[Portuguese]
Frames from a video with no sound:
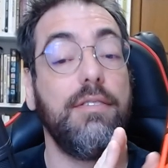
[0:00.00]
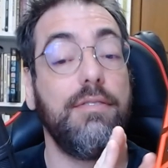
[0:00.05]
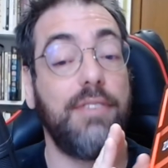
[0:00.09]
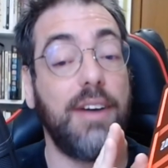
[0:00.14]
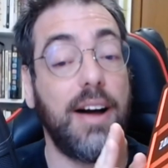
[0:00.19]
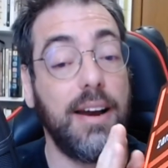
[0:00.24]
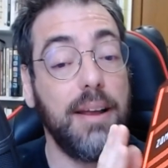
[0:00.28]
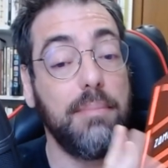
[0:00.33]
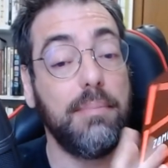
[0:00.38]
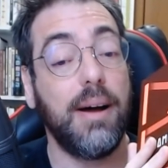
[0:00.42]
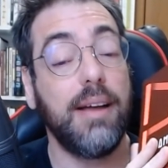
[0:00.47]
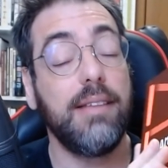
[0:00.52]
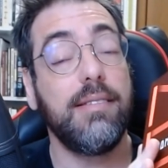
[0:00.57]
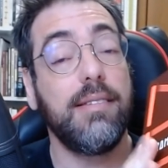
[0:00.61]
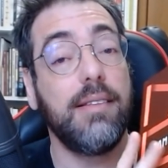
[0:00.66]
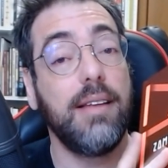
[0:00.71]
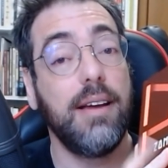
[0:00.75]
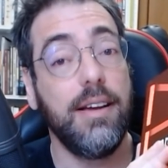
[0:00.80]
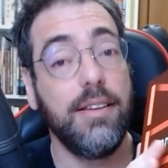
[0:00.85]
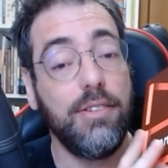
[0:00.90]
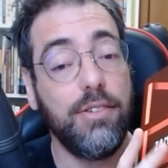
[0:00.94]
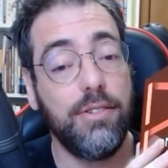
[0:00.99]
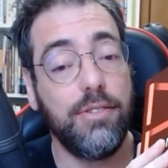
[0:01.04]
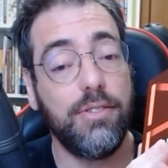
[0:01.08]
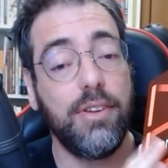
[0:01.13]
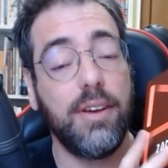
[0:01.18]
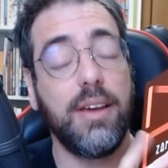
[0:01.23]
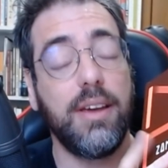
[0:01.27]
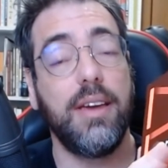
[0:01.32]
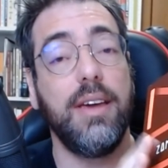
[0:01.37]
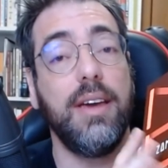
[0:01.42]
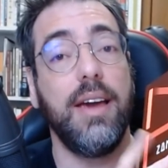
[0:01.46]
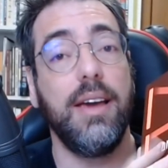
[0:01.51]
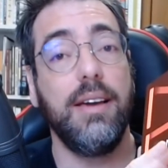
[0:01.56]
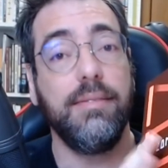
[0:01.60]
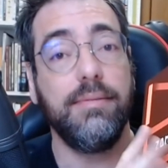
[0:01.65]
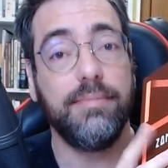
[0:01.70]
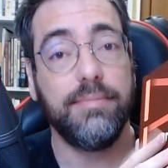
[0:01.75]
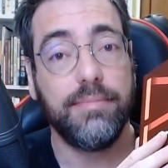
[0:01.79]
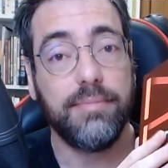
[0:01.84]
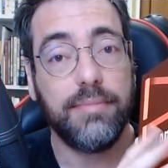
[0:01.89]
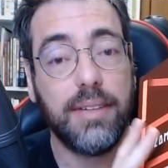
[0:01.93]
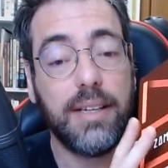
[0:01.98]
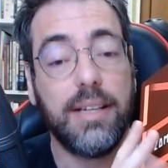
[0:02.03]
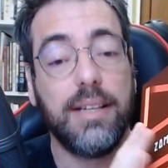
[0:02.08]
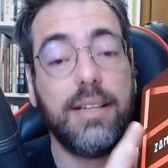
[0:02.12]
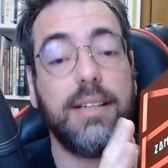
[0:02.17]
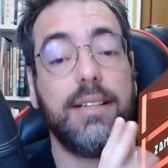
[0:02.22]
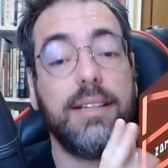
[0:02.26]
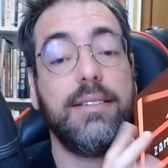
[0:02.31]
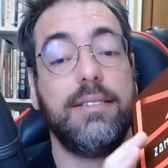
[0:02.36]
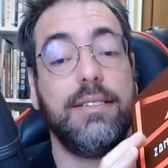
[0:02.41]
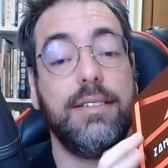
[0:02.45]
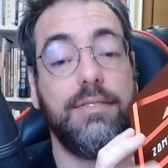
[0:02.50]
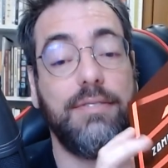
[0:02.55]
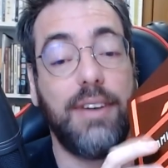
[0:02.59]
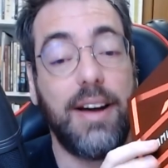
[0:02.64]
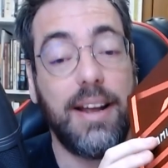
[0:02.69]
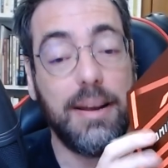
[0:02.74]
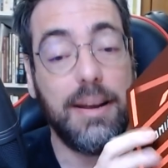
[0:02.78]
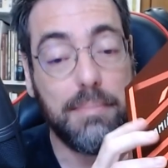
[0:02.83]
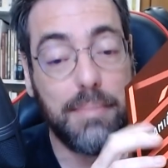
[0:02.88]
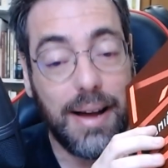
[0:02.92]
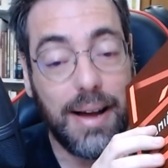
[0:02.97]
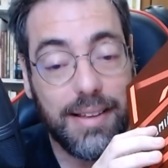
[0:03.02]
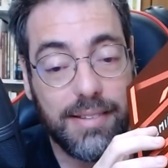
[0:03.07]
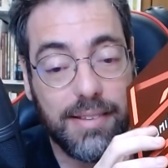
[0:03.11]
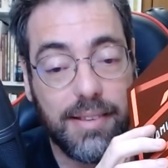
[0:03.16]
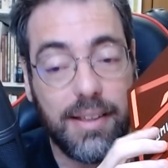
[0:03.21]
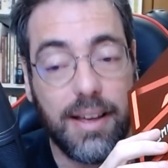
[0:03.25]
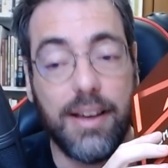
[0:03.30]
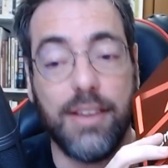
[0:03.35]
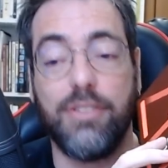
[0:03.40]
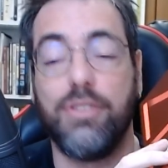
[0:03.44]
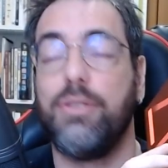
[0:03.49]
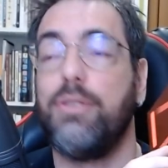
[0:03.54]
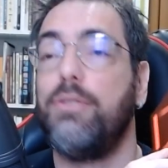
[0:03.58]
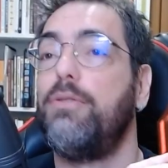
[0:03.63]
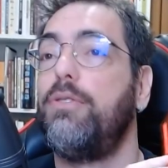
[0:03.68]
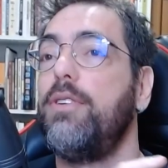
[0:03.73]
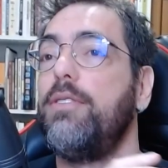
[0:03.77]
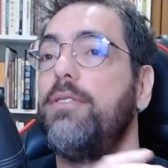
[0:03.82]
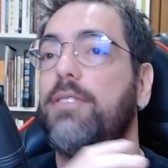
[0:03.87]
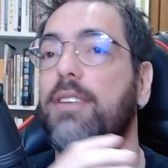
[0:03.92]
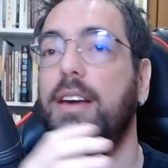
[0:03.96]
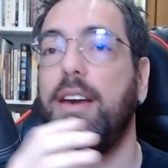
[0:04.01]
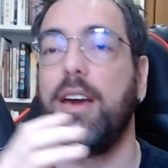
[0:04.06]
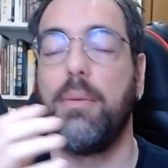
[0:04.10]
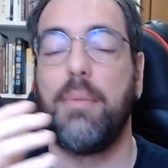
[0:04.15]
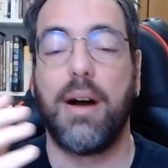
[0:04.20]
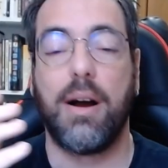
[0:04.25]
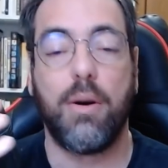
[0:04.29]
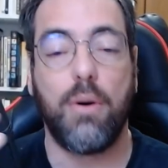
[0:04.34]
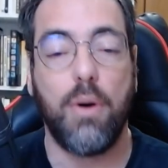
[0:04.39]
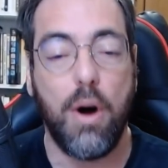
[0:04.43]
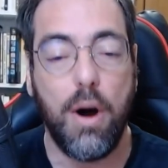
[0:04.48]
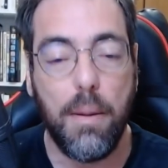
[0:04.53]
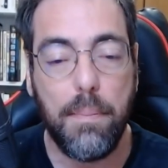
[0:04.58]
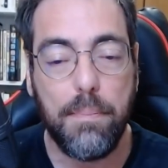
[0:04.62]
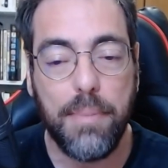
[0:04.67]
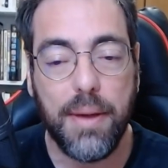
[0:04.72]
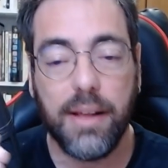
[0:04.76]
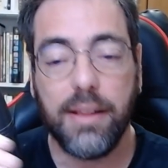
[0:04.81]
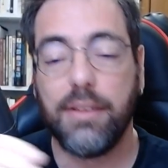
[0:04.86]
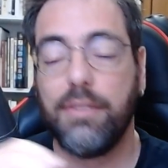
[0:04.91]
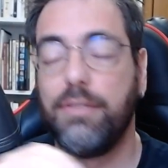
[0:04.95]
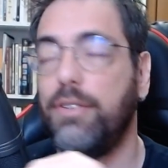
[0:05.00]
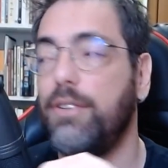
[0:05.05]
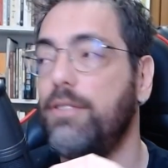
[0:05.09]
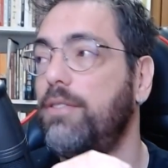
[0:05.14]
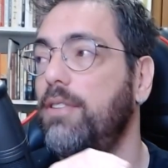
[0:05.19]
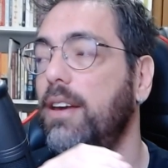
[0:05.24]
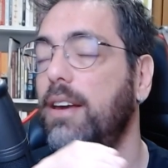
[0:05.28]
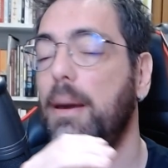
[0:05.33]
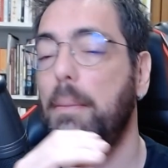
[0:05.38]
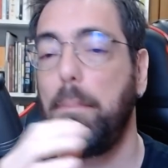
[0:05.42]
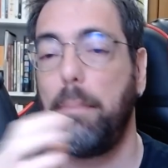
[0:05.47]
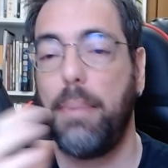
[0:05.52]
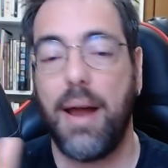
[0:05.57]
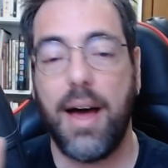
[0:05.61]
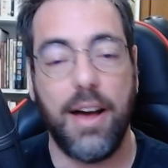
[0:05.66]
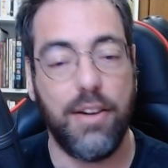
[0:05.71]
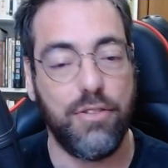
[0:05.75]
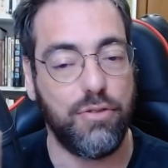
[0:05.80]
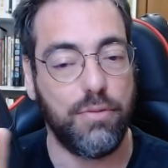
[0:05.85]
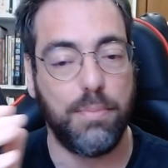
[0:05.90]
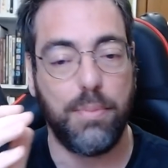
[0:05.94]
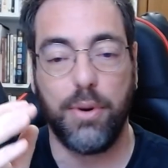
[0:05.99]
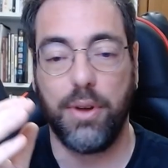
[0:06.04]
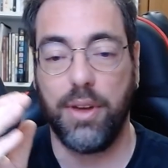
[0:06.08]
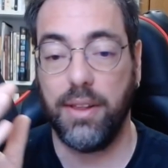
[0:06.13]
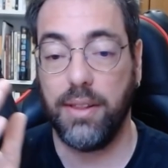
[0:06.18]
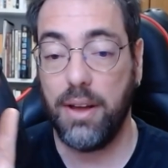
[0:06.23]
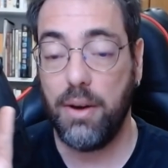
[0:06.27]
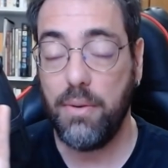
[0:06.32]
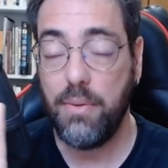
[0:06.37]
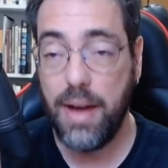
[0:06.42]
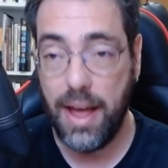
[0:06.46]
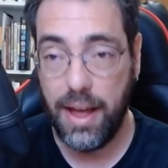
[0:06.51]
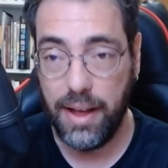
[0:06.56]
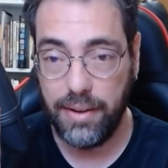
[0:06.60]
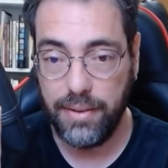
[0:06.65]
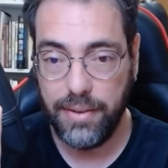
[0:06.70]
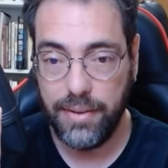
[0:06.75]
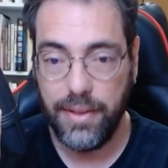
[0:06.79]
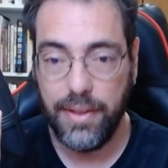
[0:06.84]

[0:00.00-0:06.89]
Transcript: valem bastante disso aqui, hein? Se valem bastante. Eu não vou dizer que é uma cópia, não vou dizer que é plágio, porque não é.